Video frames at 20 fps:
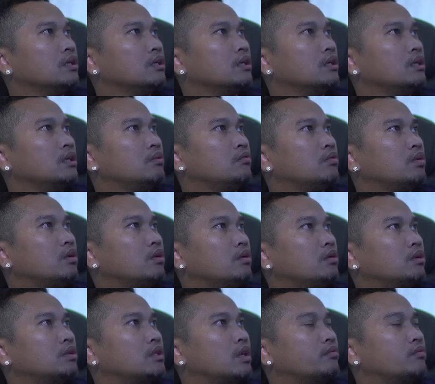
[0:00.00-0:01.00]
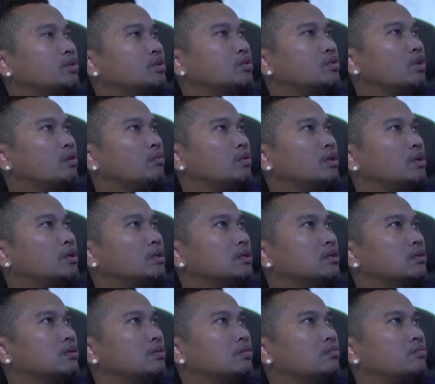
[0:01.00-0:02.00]
nên nhung clone này sao bị chọp lơ
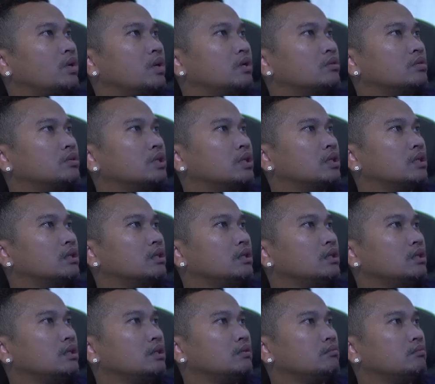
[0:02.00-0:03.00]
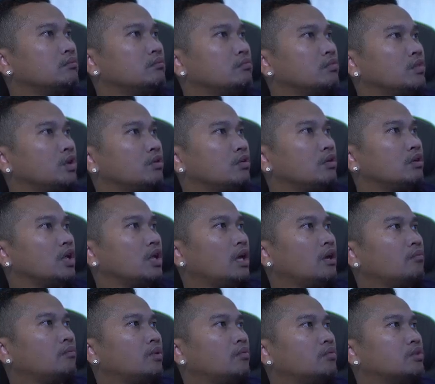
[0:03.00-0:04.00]
Chrome browser tới dựng download
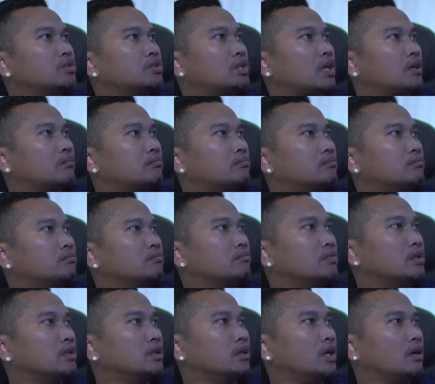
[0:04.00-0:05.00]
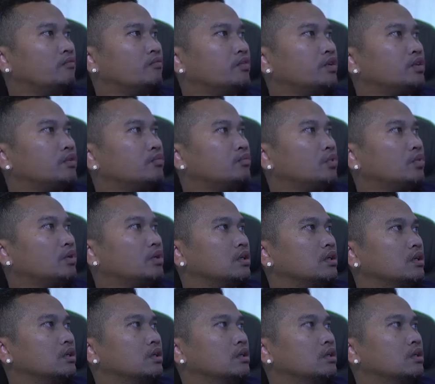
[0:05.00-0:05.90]
app mới bị chạm được app Facebook này